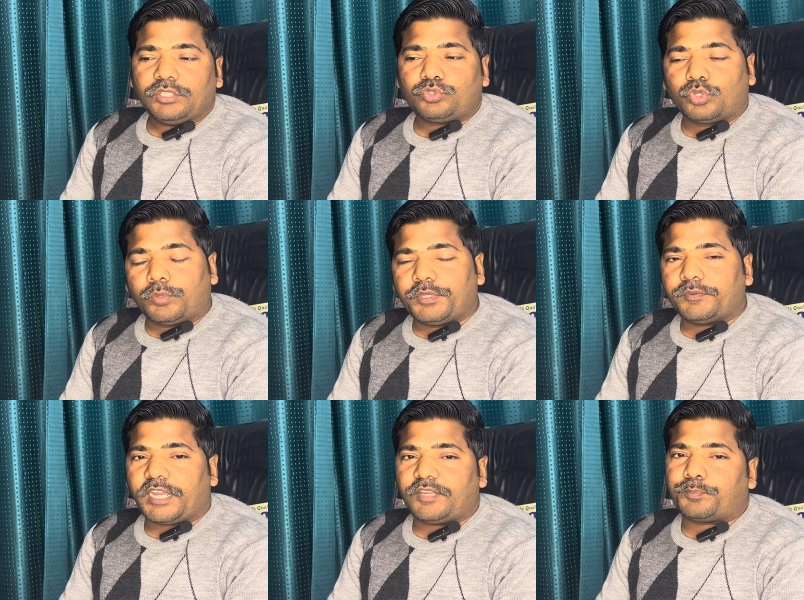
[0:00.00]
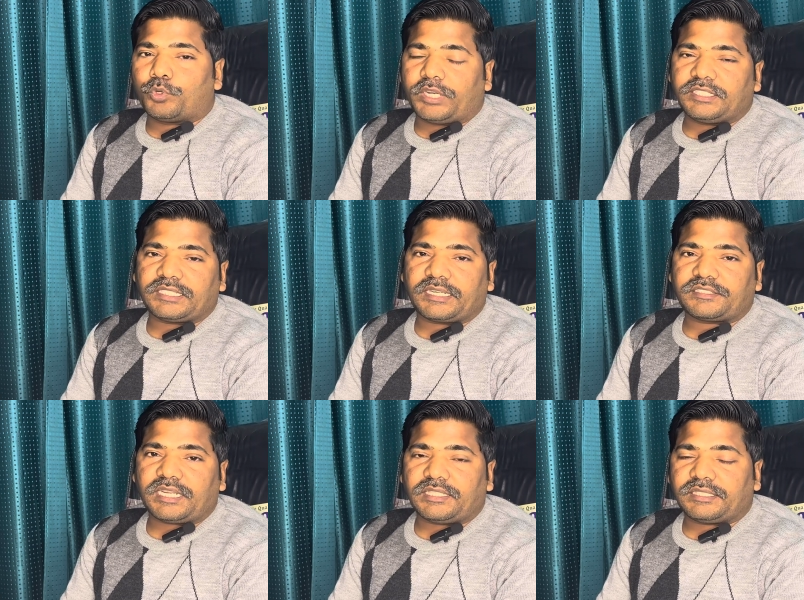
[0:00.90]
जो भी भाई पोलैंड जाना
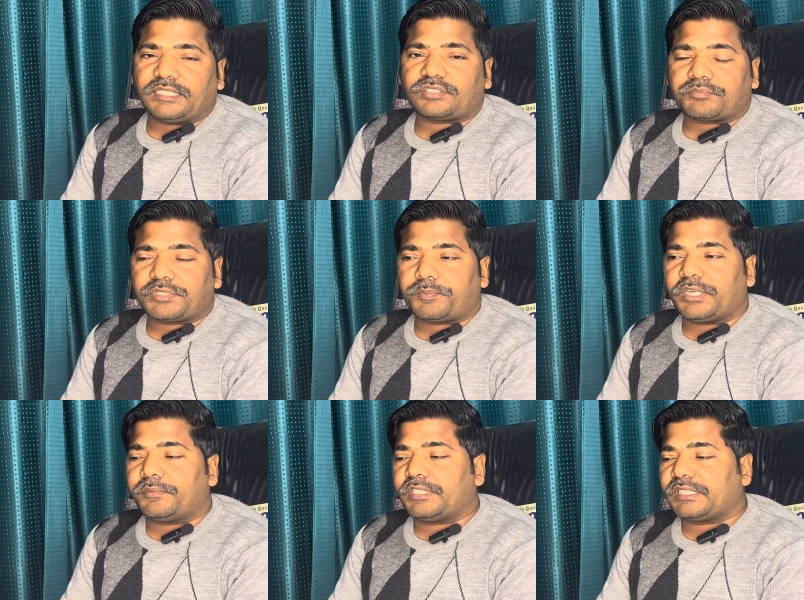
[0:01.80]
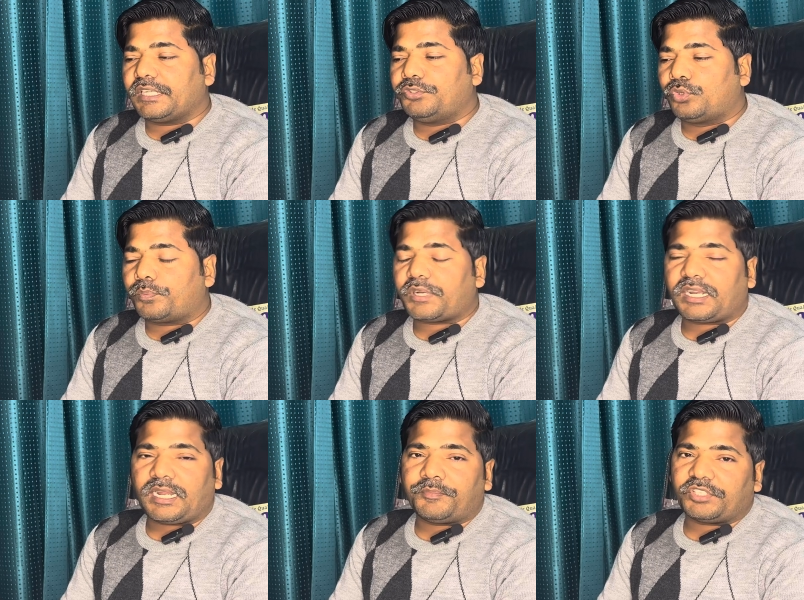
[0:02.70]
चाहते हैं सबसे पहले देखिए यूरोप का
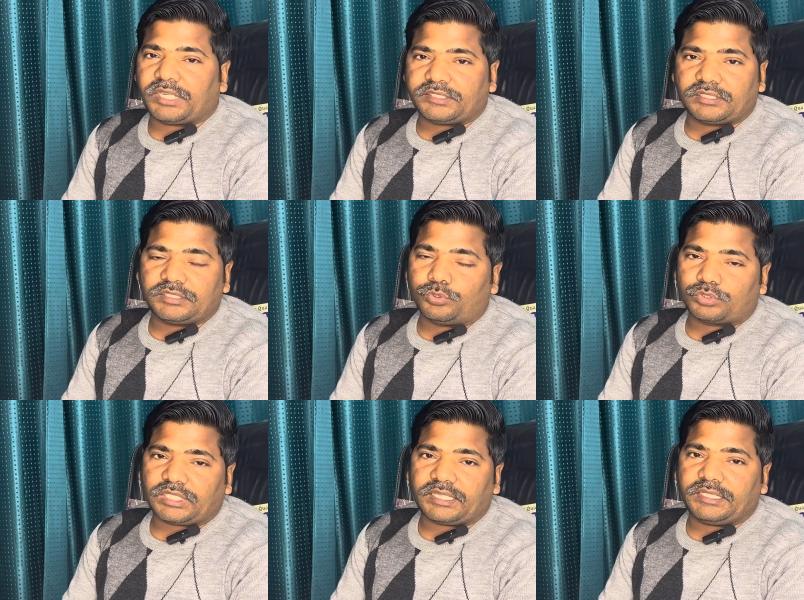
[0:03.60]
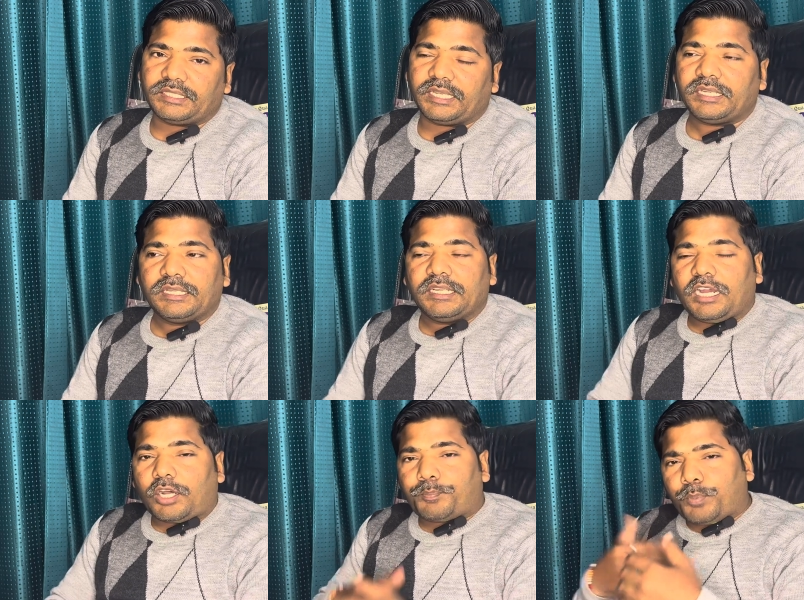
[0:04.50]
काम इतना जल्दी होता नहीं है
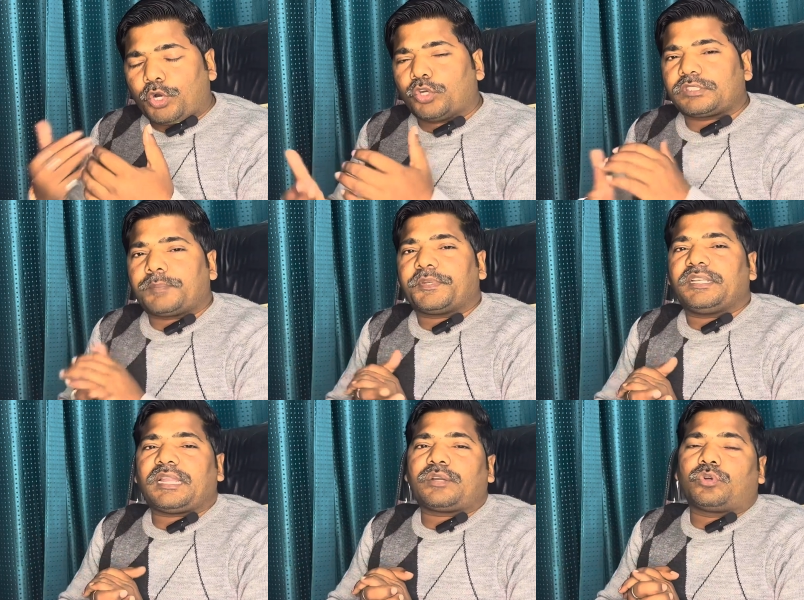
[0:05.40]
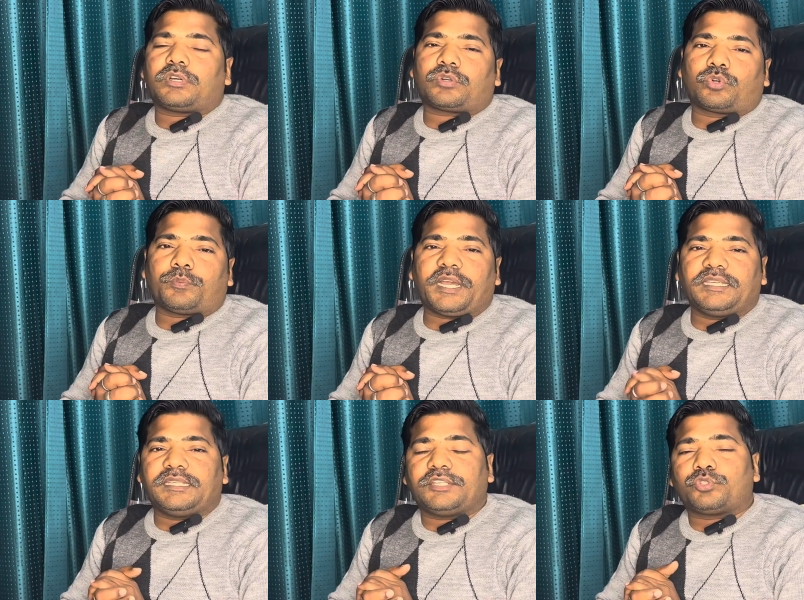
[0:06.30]
और बहुत अपने लाखों करोड़ों
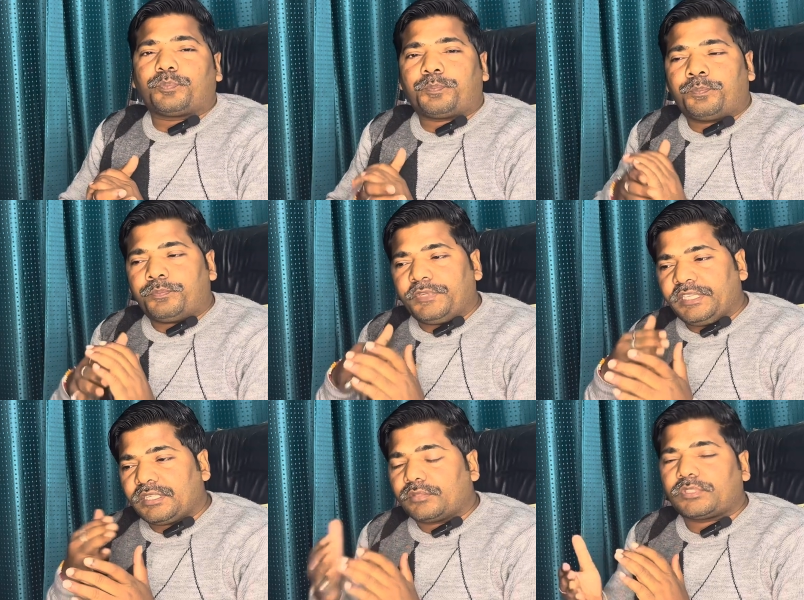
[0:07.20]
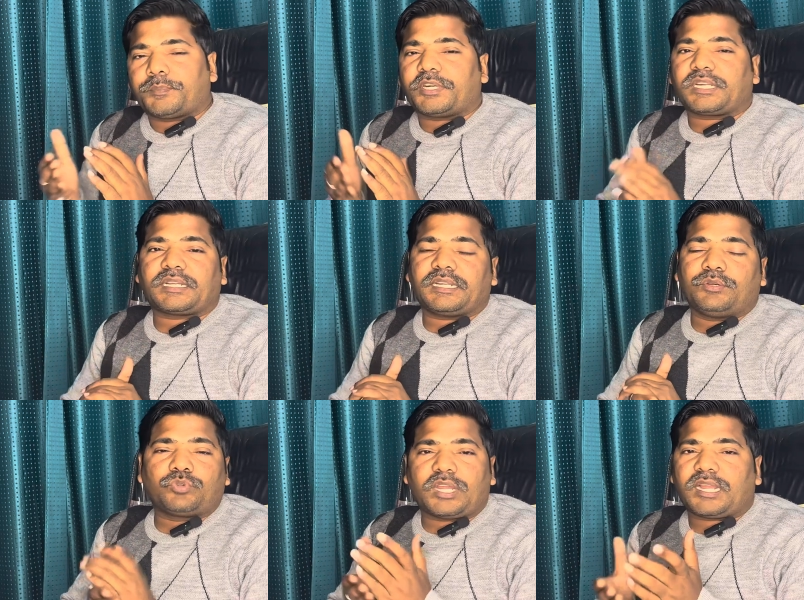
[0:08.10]
भाई है जो इधर उधर भटक रहे हैं
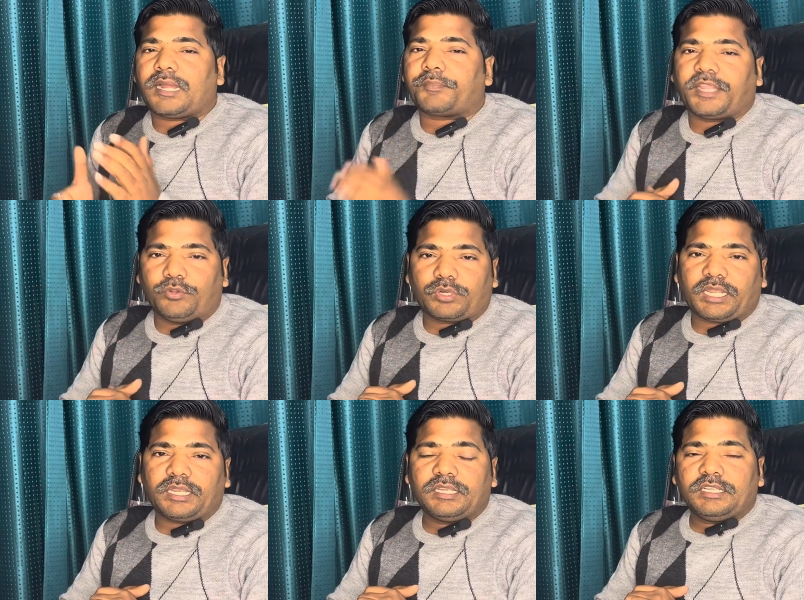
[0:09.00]
उनका काम नहीं हो रहा है